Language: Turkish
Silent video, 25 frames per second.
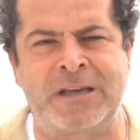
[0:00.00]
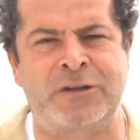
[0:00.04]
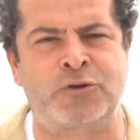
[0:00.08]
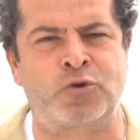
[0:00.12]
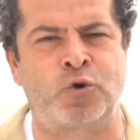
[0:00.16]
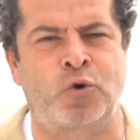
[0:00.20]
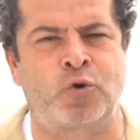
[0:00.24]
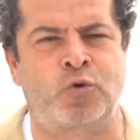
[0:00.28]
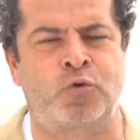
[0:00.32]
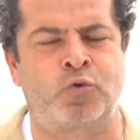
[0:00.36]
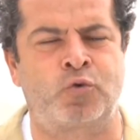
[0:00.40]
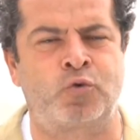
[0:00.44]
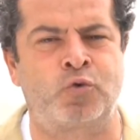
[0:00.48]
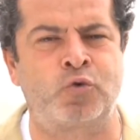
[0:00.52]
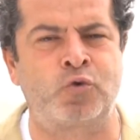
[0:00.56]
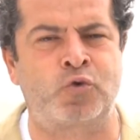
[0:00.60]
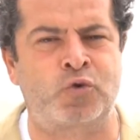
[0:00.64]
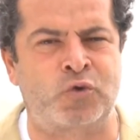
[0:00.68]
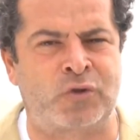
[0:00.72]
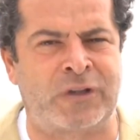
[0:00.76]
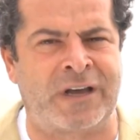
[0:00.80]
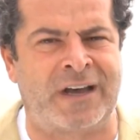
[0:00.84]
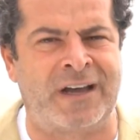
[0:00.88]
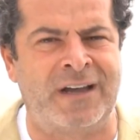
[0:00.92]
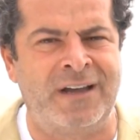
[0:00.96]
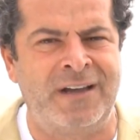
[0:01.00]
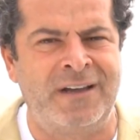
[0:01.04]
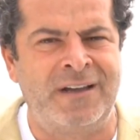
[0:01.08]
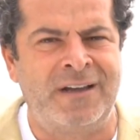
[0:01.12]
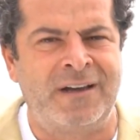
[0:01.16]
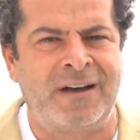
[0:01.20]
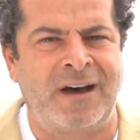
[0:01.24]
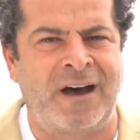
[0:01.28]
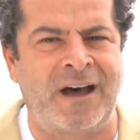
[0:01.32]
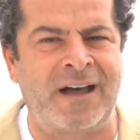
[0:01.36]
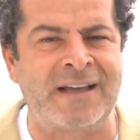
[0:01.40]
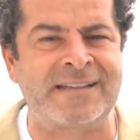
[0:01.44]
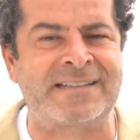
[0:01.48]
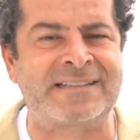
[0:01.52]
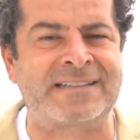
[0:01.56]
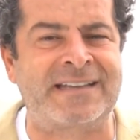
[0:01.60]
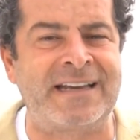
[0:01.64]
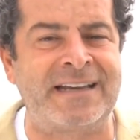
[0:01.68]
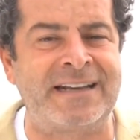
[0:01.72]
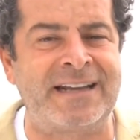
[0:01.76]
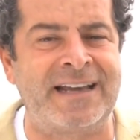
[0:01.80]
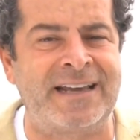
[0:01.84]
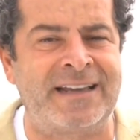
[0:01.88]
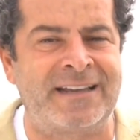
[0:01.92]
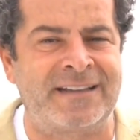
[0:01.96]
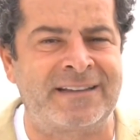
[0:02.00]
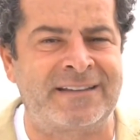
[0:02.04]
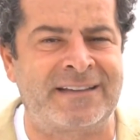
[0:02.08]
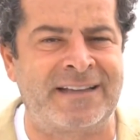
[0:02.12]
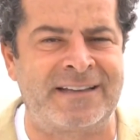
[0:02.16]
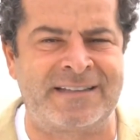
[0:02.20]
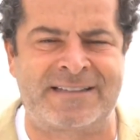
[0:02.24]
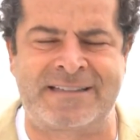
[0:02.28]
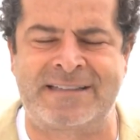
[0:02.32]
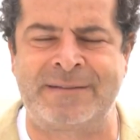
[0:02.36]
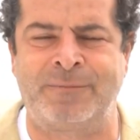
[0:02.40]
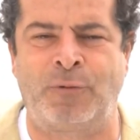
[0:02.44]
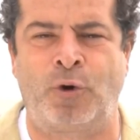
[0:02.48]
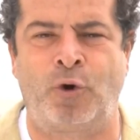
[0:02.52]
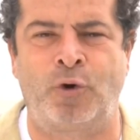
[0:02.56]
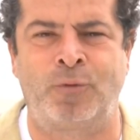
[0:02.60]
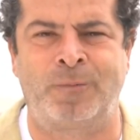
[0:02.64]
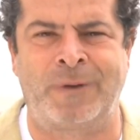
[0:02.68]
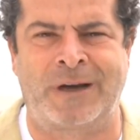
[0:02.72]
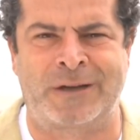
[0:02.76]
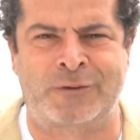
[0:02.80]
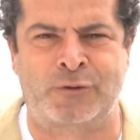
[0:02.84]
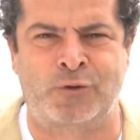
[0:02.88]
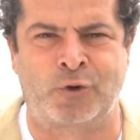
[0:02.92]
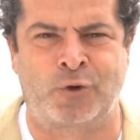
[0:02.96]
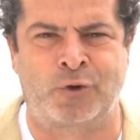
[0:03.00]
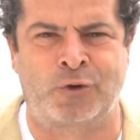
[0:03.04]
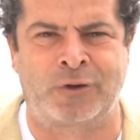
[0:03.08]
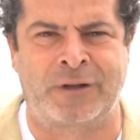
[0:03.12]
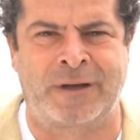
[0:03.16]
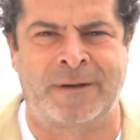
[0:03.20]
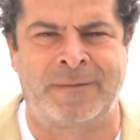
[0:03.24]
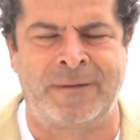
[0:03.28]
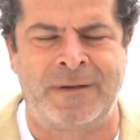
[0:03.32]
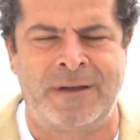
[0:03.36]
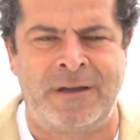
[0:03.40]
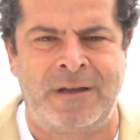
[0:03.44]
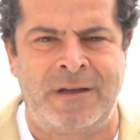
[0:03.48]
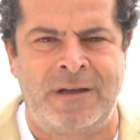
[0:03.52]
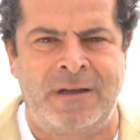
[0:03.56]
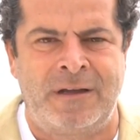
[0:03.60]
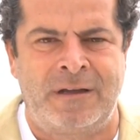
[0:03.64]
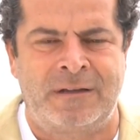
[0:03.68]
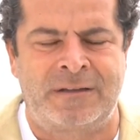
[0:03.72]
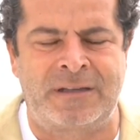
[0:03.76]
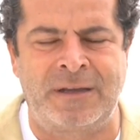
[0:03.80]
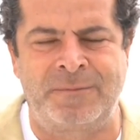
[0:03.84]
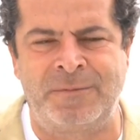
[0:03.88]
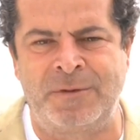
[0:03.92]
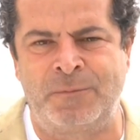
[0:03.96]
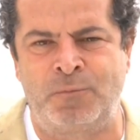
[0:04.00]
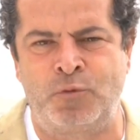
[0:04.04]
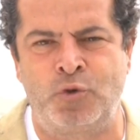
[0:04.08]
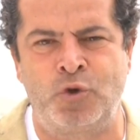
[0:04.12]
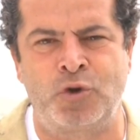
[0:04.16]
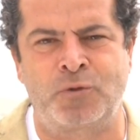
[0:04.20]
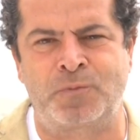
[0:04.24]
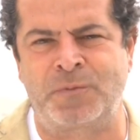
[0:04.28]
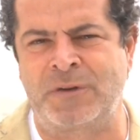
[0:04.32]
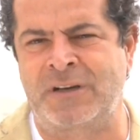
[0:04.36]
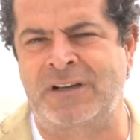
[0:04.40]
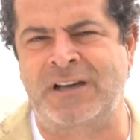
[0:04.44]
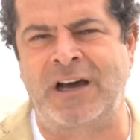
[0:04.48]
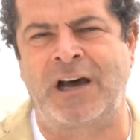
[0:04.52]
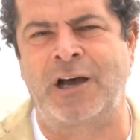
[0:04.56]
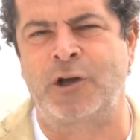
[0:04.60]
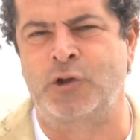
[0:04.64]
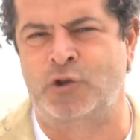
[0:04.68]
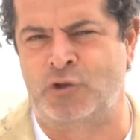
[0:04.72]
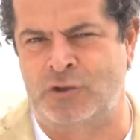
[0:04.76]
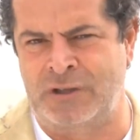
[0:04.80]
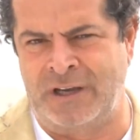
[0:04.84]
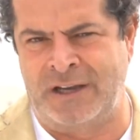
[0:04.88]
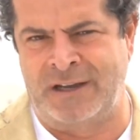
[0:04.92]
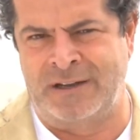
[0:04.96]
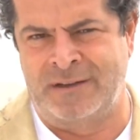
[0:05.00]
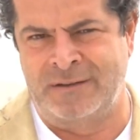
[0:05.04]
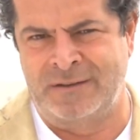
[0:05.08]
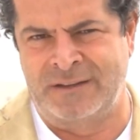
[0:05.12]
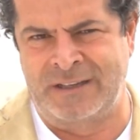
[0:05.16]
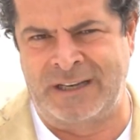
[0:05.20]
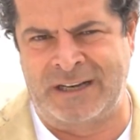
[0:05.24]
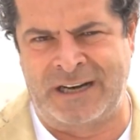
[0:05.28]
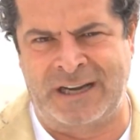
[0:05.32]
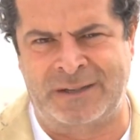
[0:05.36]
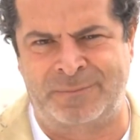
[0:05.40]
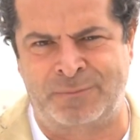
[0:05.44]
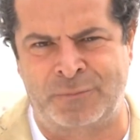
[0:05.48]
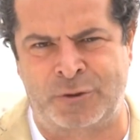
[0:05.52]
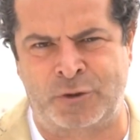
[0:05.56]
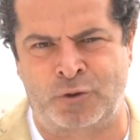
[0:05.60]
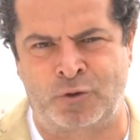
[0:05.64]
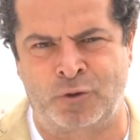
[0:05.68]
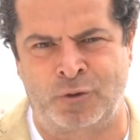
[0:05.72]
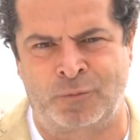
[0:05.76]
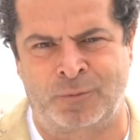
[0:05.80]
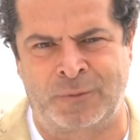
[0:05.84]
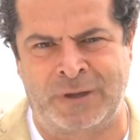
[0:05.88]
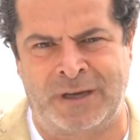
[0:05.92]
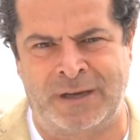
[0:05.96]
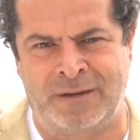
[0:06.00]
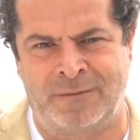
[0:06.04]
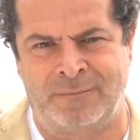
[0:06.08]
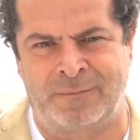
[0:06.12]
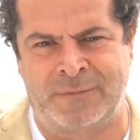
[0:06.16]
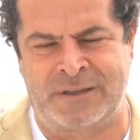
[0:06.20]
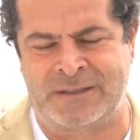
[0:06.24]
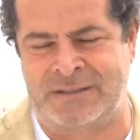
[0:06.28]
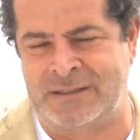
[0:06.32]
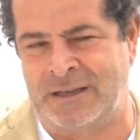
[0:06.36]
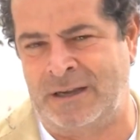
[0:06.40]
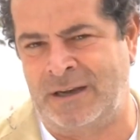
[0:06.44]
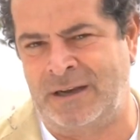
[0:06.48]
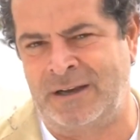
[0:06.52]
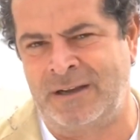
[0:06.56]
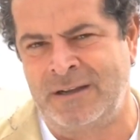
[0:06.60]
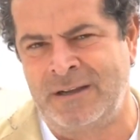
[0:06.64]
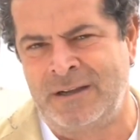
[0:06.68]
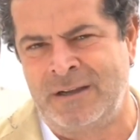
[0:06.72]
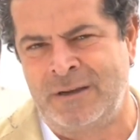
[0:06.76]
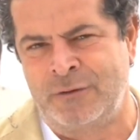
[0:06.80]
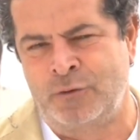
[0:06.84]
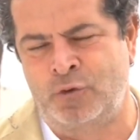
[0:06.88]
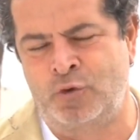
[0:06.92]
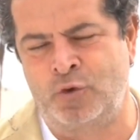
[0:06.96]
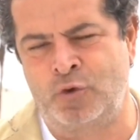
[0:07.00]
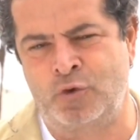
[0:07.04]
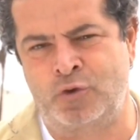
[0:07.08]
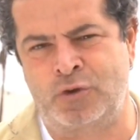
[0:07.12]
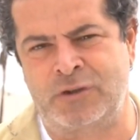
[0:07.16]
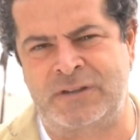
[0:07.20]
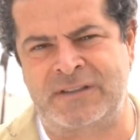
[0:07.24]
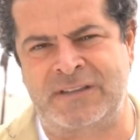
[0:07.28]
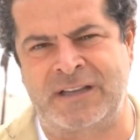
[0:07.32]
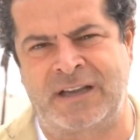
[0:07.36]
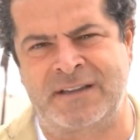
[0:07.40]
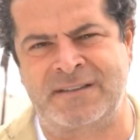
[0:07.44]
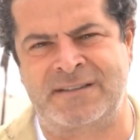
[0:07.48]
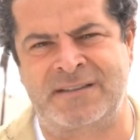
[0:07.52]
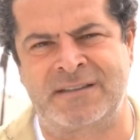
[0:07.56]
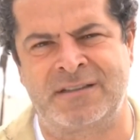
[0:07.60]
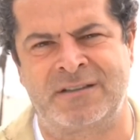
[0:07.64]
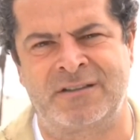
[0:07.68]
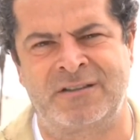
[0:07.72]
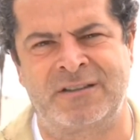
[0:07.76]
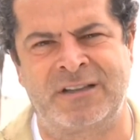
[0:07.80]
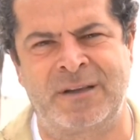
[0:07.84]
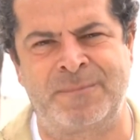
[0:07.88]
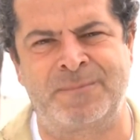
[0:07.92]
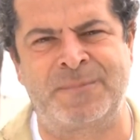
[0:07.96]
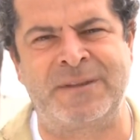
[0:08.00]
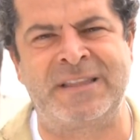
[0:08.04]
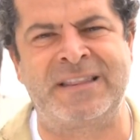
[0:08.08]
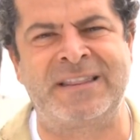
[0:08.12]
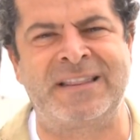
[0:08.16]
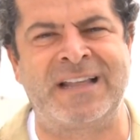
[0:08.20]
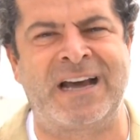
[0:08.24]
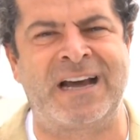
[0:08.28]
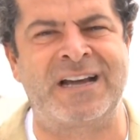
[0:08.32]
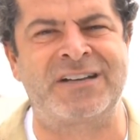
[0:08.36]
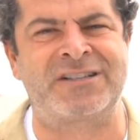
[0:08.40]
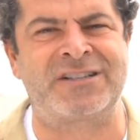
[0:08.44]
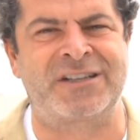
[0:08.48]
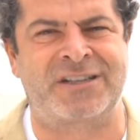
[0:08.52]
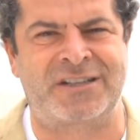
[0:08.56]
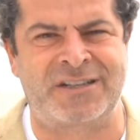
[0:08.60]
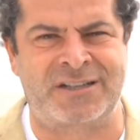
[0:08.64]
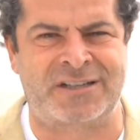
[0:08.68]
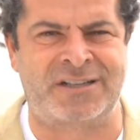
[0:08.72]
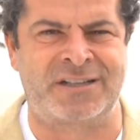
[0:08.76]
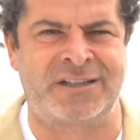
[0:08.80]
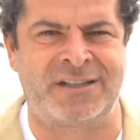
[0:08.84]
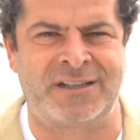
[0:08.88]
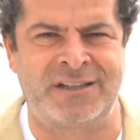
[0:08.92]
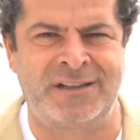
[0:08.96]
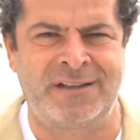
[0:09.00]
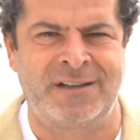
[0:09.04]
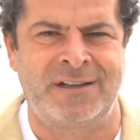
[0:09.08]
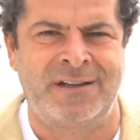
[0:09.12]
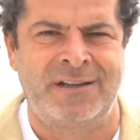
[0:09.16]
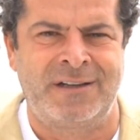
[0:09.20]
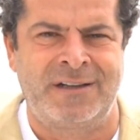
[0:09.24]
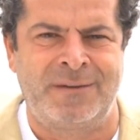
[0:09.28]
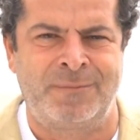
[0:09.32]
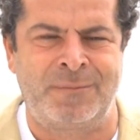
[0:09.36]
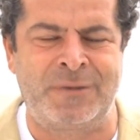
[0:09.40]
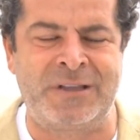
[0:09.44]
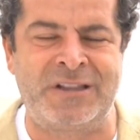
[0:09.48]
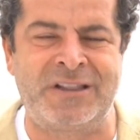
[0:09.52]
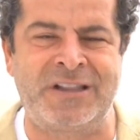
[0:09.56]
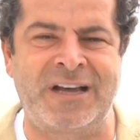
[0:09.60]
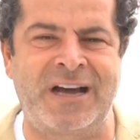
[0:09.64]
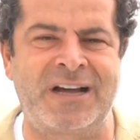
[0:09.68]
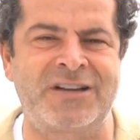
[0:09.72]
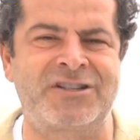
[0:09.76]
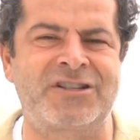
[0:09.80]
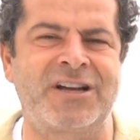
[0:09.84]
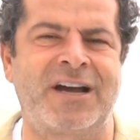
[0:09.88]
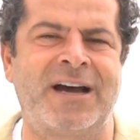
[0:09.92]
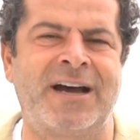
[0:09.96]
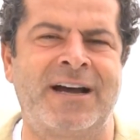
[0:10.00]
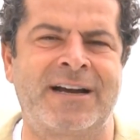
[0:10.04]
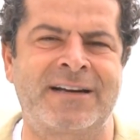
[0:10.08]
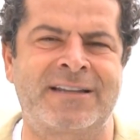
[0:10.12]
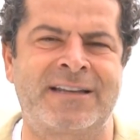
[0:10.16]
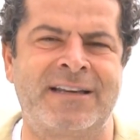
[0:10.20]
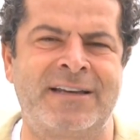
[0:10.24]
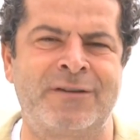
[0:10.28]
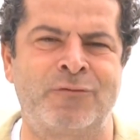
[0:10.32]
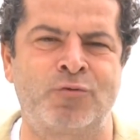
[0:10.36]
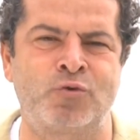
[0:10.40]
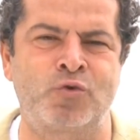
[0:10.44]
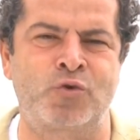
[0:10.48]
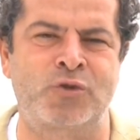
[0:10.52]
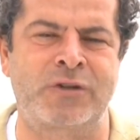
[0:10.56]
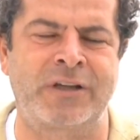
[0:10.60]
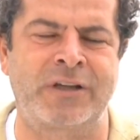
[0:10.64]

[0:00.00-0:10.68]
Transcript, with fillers: pek çok Rus da askere teslim olmak zorunda. Tabii büyük bir kaos da yaratmış durumda. Mesela Gürcistan sınırında binlerce kişinin, binlerce erkeğin